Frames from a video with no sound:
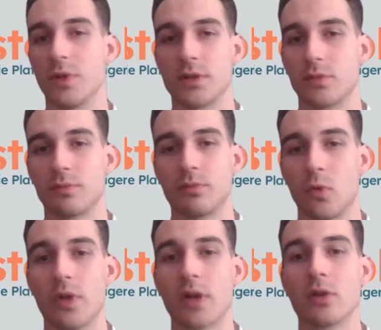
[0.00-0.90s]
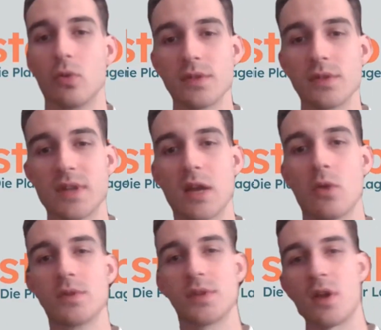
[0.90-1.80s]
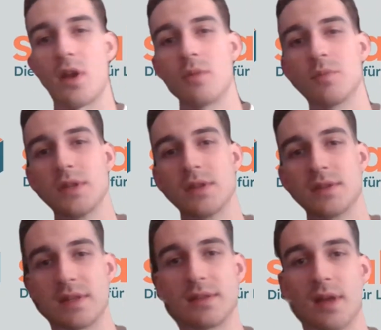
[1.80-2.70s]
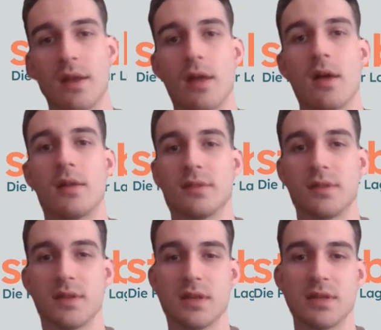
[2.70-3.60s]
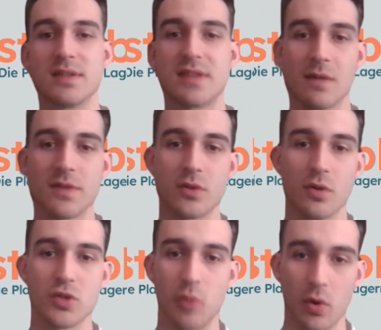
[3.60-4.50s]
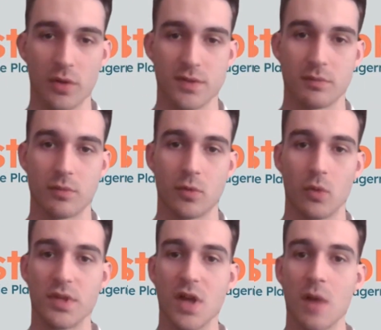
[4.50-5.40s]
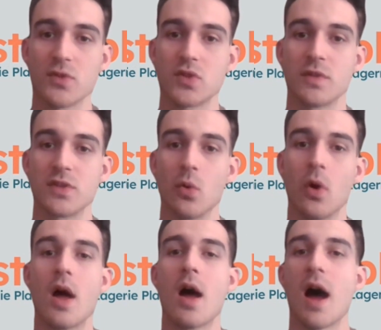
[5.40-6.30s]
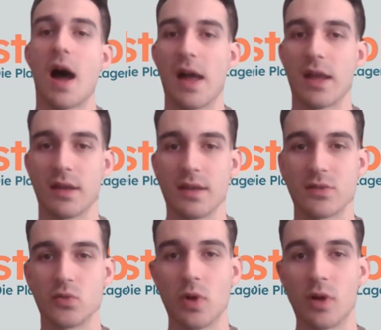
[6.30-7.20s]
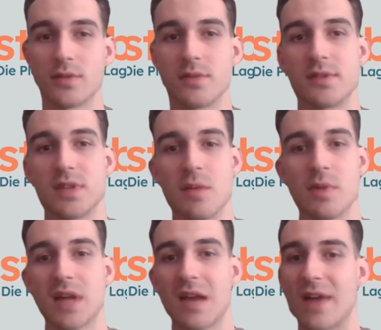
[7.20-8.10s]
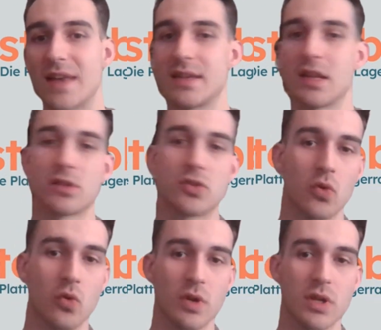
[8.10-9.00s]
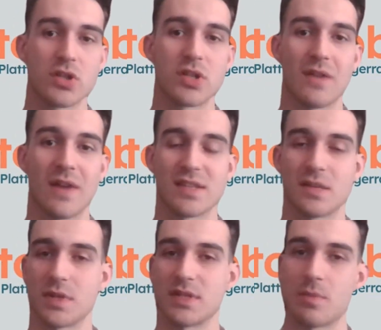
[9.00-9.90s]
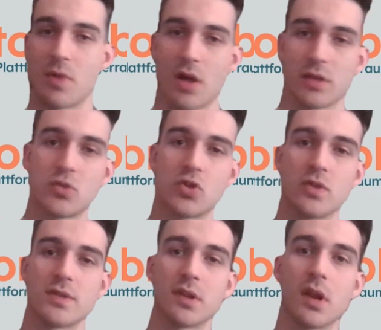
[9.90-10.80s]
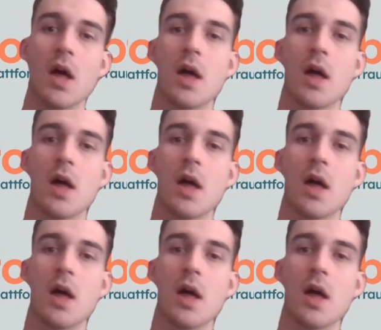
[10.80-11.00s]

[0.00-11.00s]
Okay. Und ein Großteil unserer Anbieter sind dann die, die Self-Storage-Boxen. Und die haben sowieso eigene Zugangssysteme, teilweise elektronisch, teilweise mit separatem Schlüssel.